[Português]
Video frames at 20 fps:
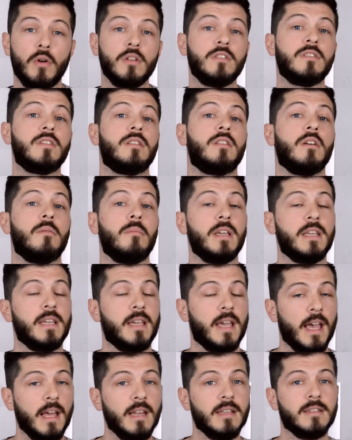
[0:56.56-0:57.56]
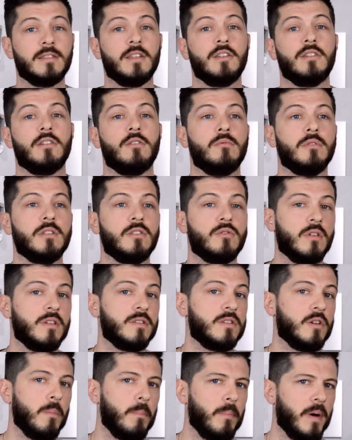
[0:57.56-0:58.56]
Pode ser também que ela esteja numa
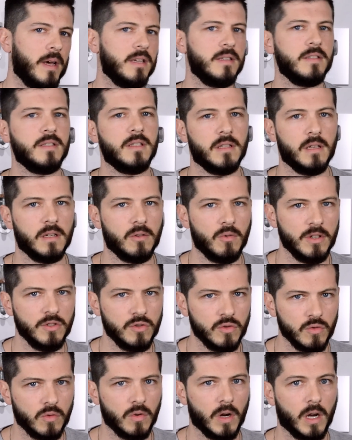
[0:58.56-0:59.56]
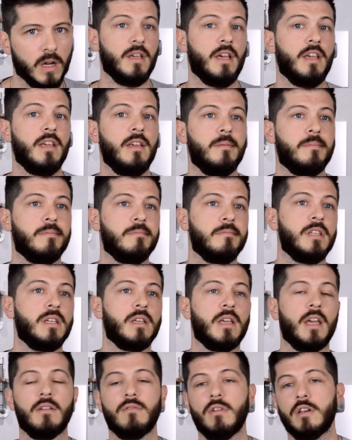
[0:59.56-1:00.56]
situação parecida com a sua. E aí
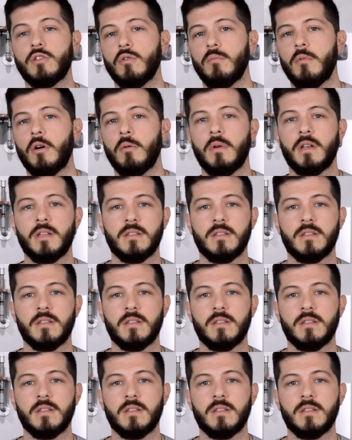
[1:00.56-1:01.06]
ninguém vai tomar uma